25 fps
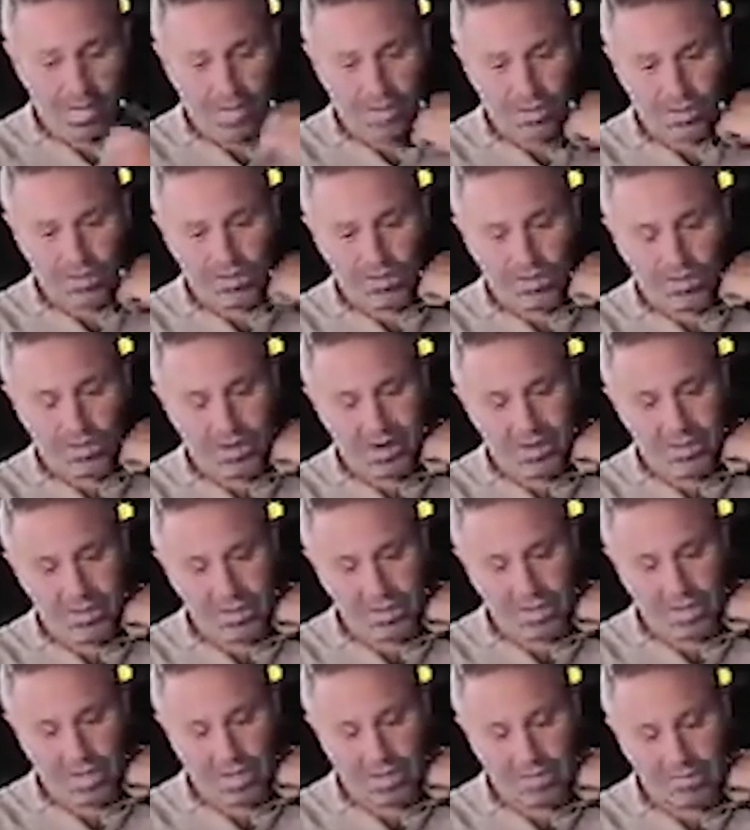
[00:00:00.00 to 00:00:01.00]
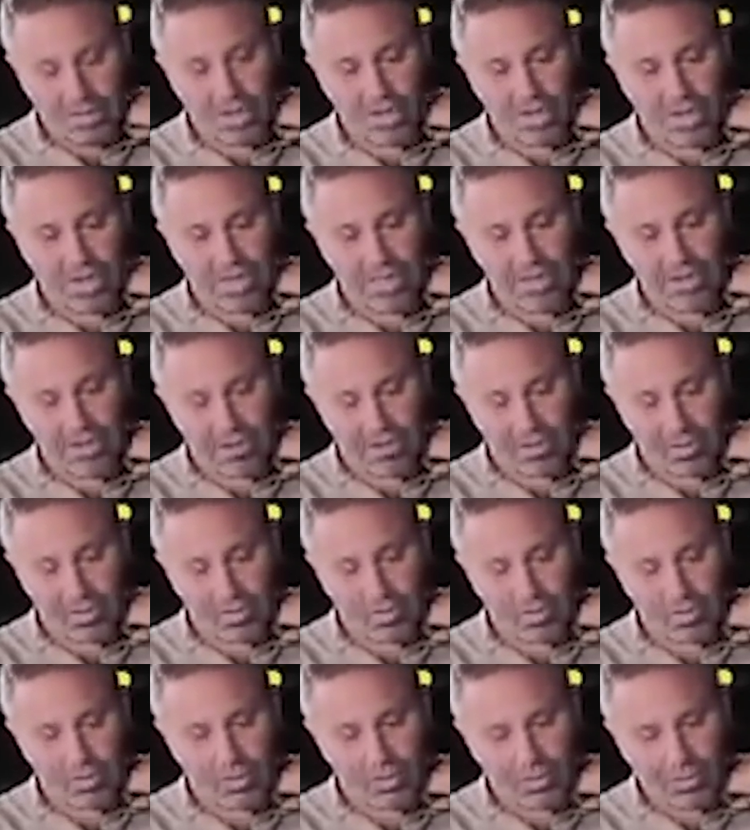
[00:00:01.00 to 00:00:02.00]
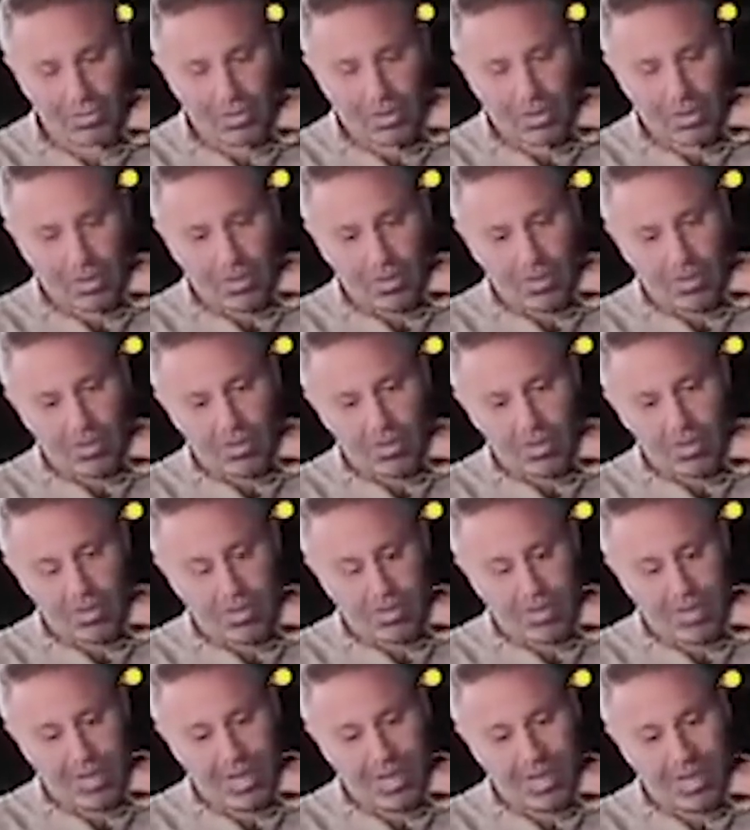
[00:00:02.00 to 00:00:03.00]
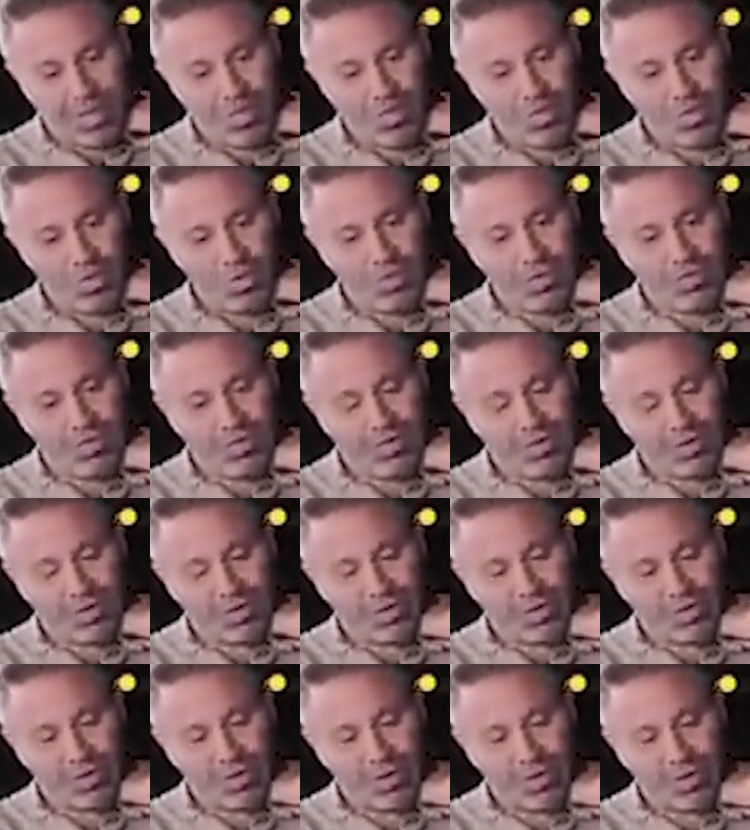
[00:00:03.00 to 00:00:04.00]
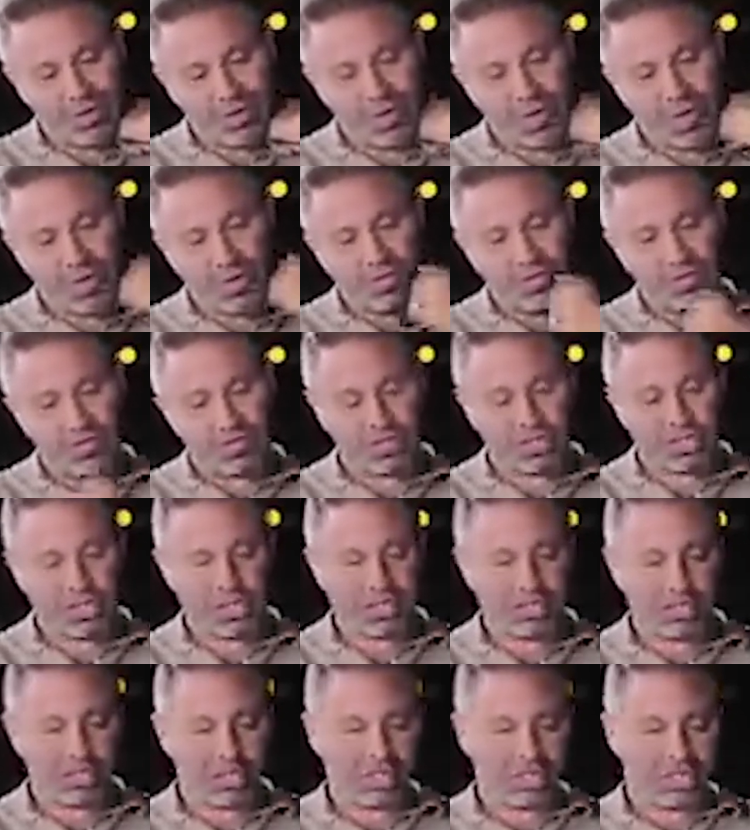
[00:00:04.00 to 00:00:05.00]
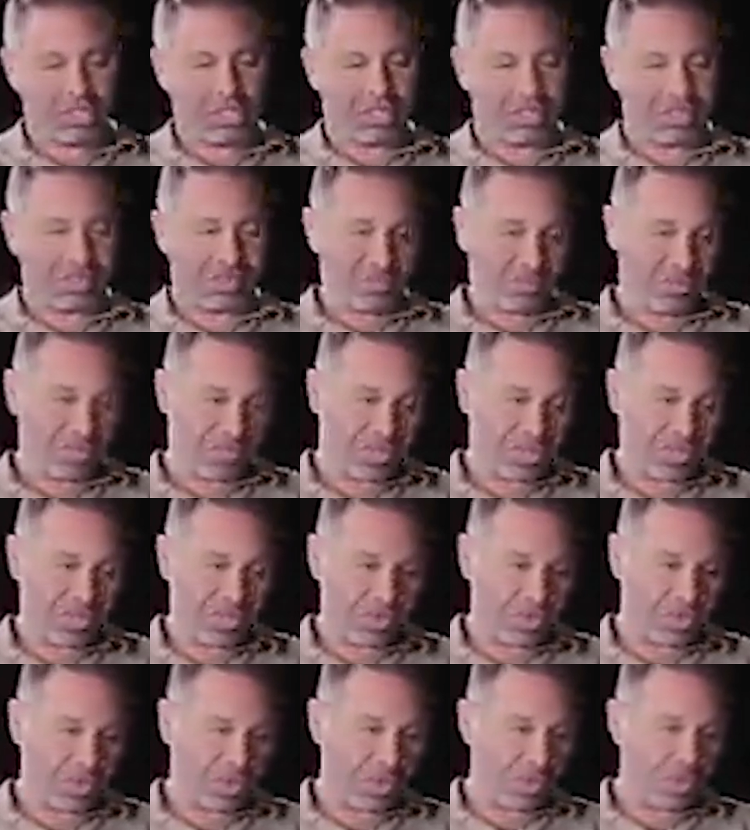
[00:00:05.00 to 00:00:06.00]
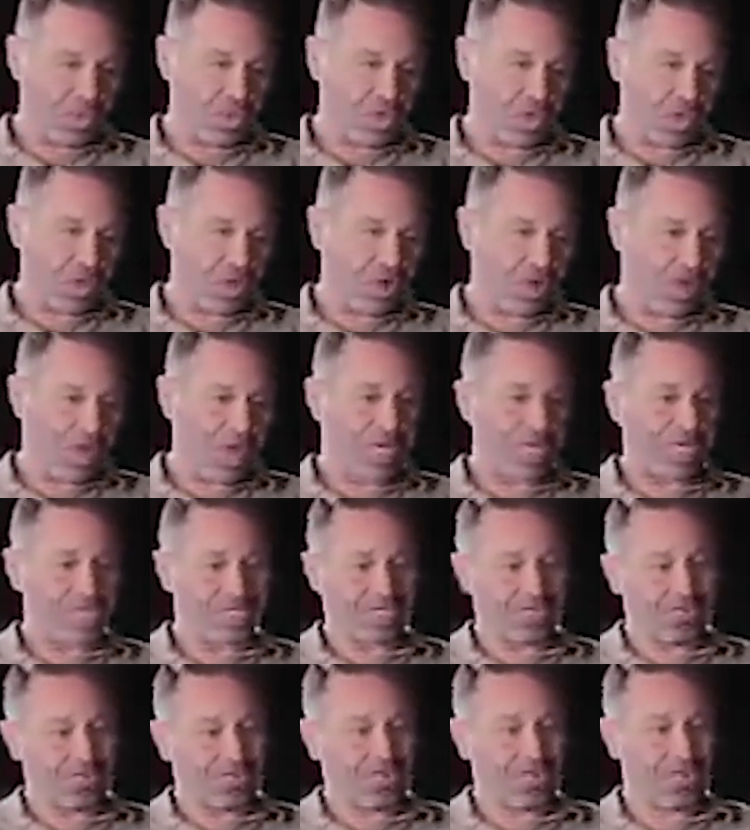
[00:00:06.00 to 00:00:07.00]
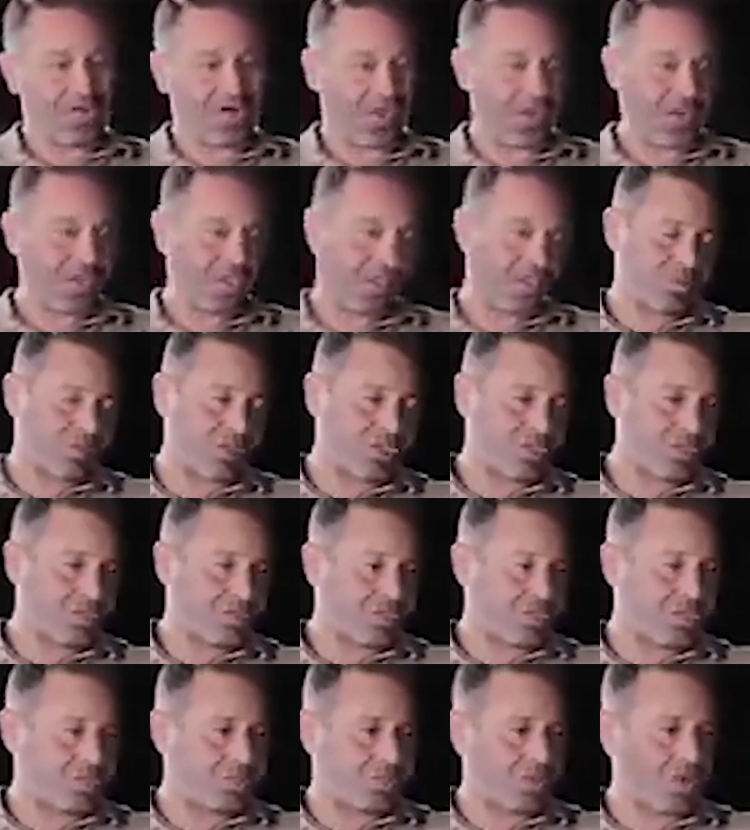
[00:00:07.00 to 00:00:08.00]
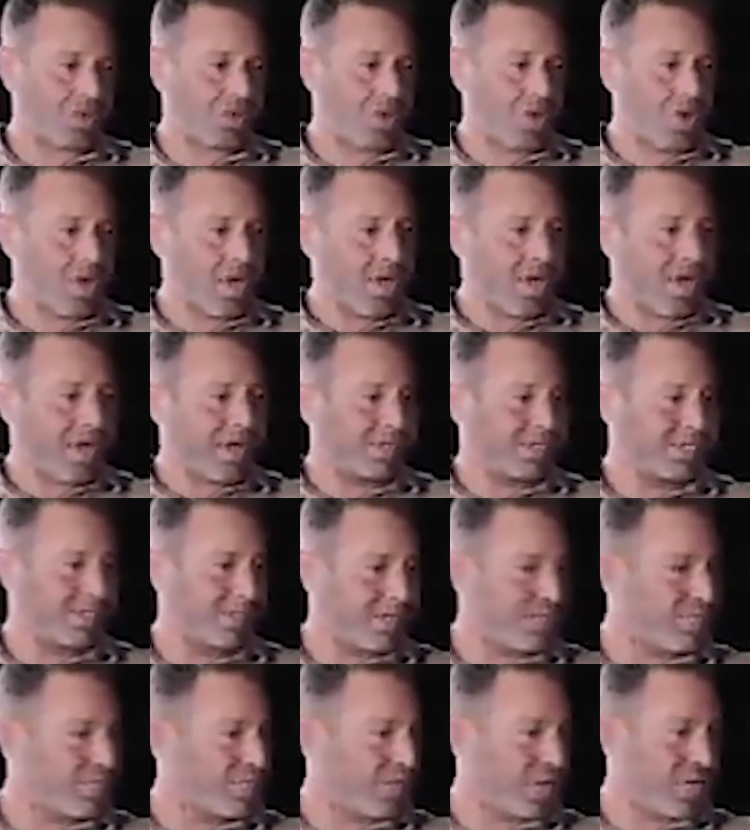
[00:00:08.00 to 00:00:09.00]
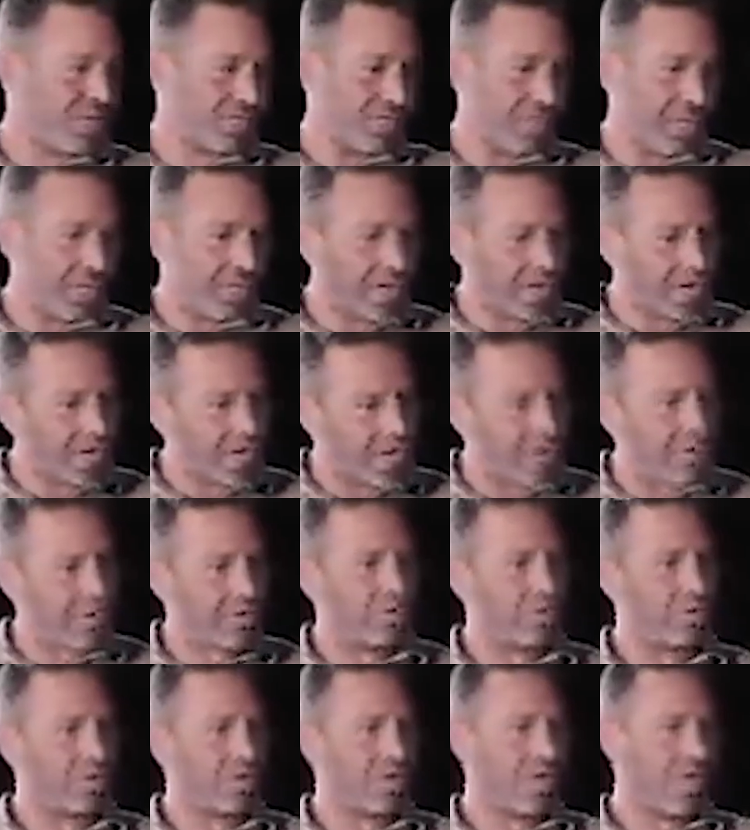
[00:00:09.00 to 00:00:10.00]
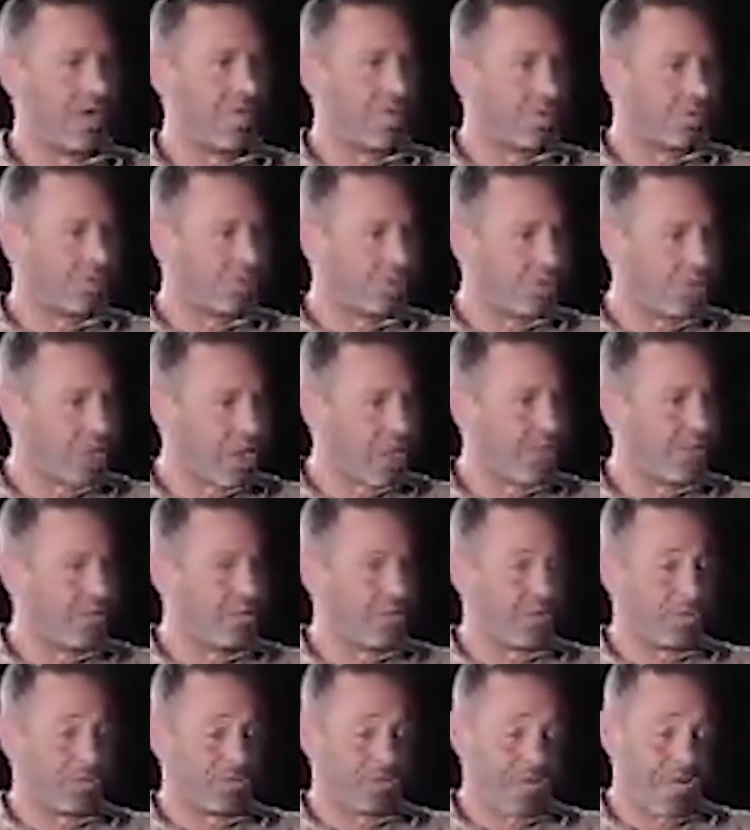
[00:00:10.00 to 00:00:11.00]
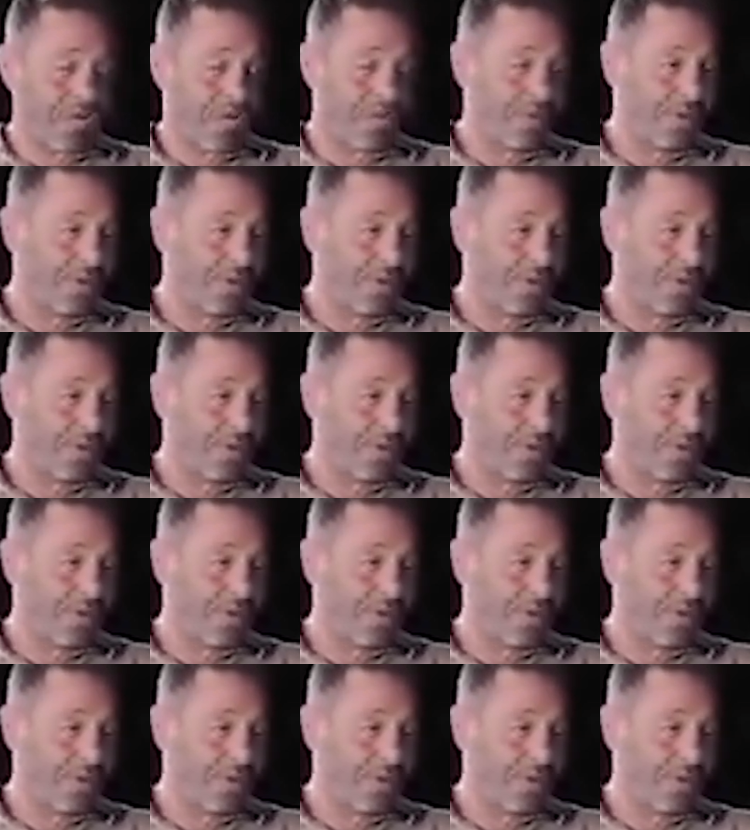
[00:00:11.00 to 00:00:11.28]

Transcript: استون فيلا مش مش هينزل برضه لكن الامور دي في انجلترا مش مش مش مش مضمونه ان هو انا كسبت فخلاص الماتش بالنسبه له هيسيبه لا يعني هتلاقي برضه بيلعب ماتش صعب ويست